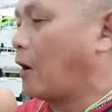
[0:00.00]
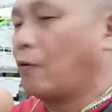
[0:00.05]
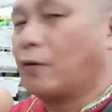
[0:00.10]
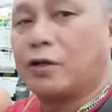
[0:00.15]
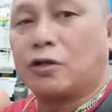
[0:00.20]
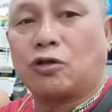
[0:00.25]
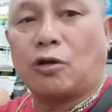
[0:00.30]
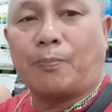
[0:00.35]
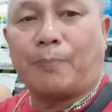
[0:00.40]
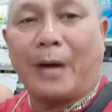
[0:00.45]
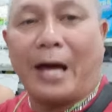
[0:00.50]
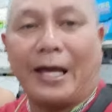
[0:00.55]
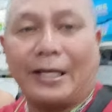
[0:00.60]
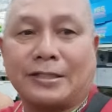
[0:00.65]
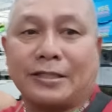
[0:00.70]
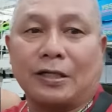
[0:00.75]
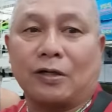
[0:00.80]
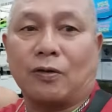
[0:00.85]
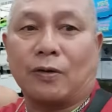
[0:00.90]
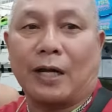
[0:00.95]
nito,
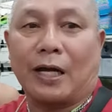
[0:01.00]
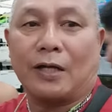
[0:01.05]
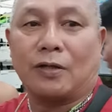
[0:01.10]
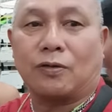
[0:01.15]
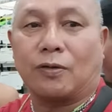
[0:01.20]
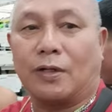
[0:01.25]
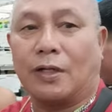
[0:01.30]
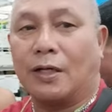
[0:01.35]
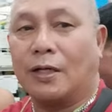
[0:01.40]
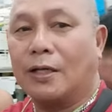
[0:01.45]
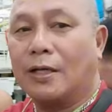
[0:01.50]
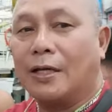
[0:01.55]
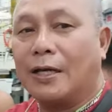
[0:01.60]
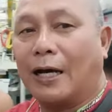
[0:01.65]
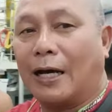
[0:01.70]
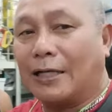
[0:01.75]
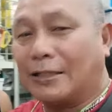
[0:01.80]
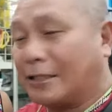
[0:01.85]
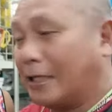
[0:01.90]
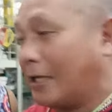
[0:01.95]
pasigurado na. Eh.
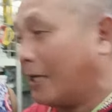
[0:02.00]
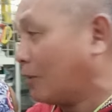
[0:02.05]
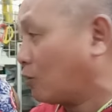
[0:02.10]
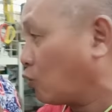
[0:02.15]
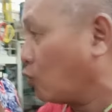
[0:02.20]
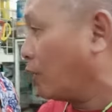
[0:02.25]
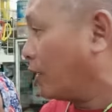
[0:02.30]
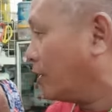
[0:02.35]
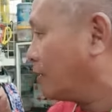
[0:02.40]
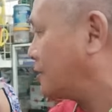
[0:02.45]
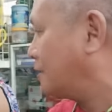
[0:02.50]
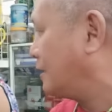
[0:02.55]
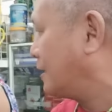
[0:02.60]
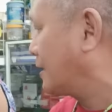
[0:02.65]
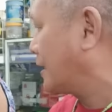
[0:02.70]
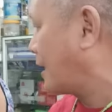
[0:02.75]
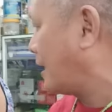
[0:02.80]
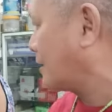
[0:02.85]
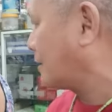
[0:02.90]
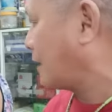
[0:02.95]
Kasi ito na yung
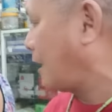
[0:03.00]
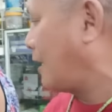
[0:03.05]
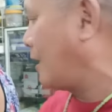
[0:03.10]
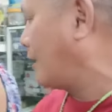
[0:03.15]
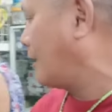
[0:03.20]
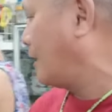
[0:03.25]
sira talaga.